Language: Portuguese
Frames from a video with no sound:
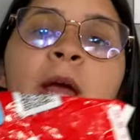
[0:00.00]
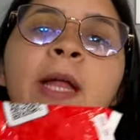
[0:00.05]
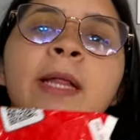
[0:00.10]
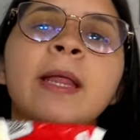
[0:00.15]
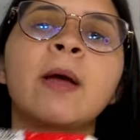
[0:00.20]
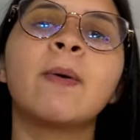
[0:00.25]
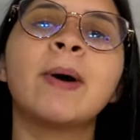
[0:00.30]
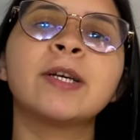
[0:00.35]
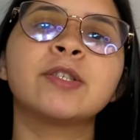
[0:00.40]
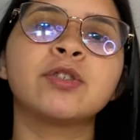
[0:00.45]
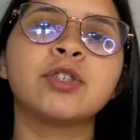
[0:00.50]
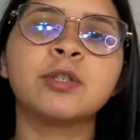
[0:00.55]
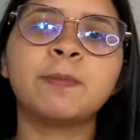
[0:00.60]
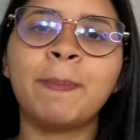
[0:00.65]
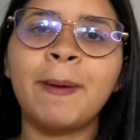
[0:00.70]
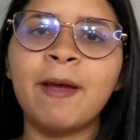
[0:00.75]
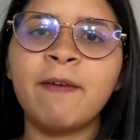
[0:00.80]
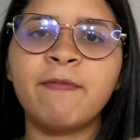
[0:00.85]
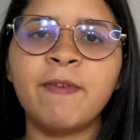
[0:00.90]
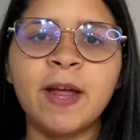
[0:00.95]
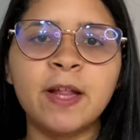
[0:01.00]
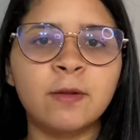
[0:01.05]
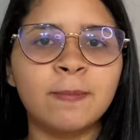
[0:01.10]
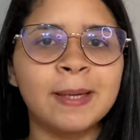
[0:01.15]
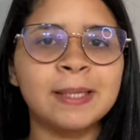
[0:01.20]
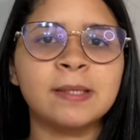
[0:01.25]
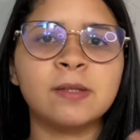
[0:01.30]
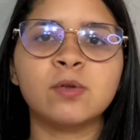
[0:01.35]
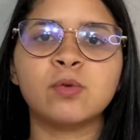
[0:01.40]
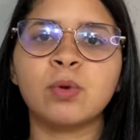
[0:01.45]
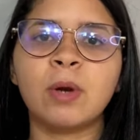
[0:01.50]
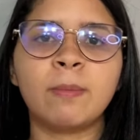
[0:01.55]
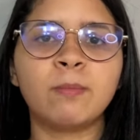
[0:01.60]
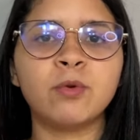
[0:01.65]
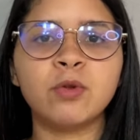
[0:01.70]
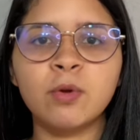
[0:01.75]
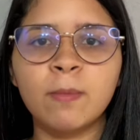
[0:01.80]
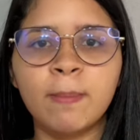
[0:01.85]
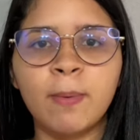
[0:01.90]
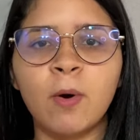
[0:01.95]
Tem um ajuste perfeito, uma cintura
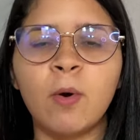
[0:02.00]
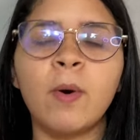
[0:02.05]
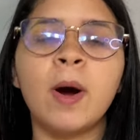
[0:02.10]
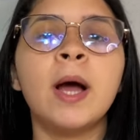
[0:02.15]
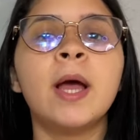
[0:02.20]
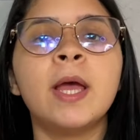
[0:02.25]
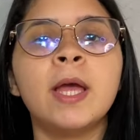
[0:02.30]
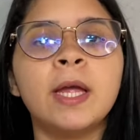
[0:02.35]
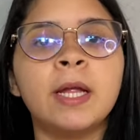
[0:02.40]
muito boa.